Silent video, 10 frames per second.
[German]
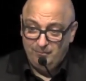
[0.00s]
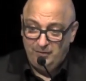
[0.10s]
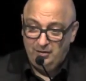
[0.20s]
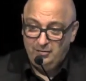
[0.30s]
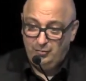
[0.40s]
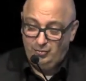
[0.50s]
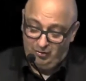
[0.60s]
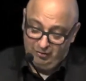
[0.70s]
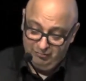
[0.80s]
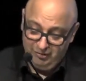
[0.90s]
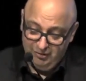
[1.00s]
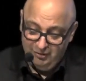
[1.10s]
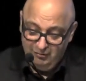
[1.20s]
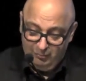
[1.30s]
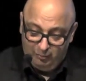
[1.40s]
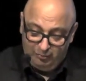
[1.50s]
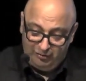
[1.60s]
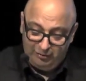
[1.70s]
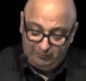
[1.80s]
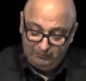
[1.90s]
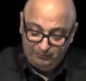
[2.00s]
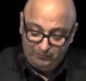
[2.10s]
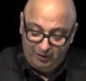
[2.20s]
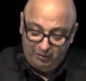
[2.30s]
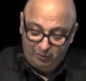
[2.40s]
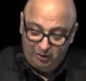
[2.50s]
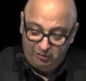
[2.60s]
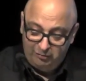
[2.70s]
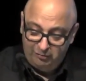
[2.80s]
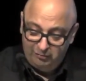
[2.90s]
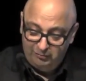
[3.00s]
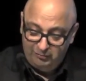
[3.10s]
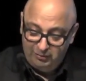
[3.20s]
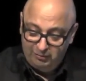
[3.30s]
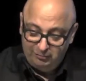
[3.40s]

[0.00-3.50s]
Ja, das ist ein, muss man sagen, also ein ähm,